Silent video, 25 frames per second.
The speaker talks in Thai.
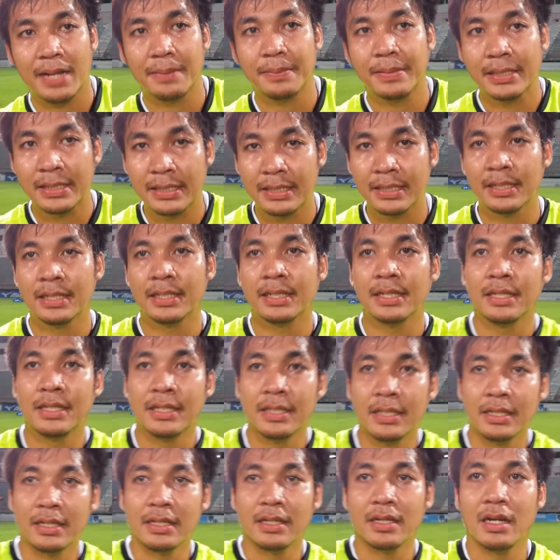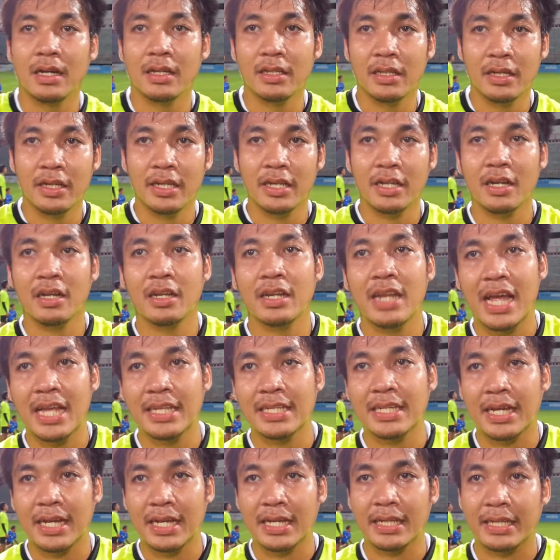วครับก็ตอนนี้ก็น่า
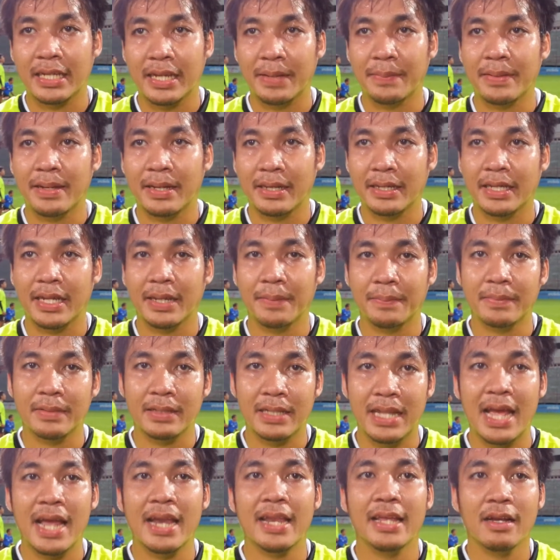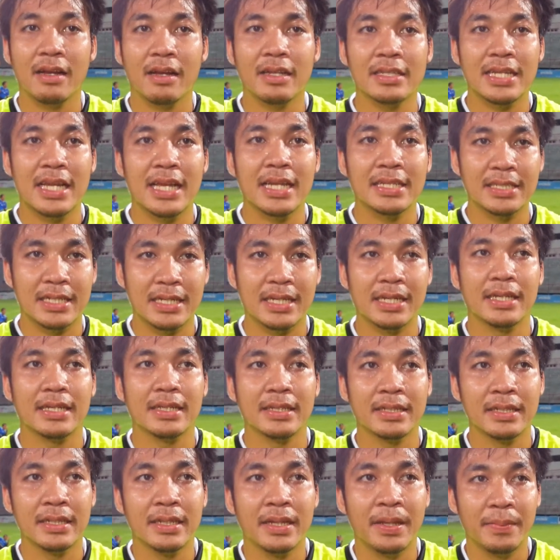จะเกมเกมหน้านี่ก็น่าจะ
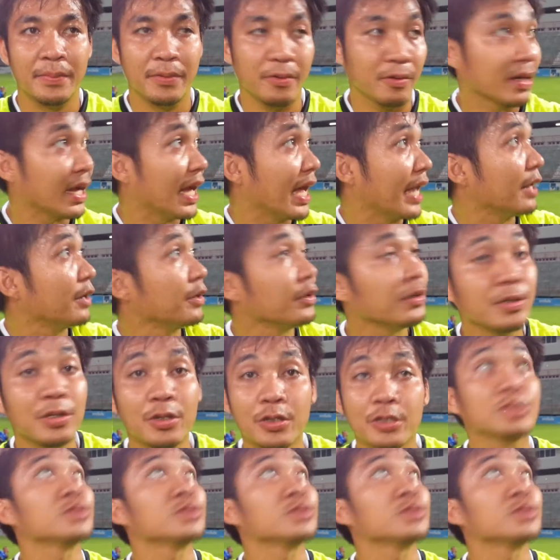มีโอกาสลุ้นลง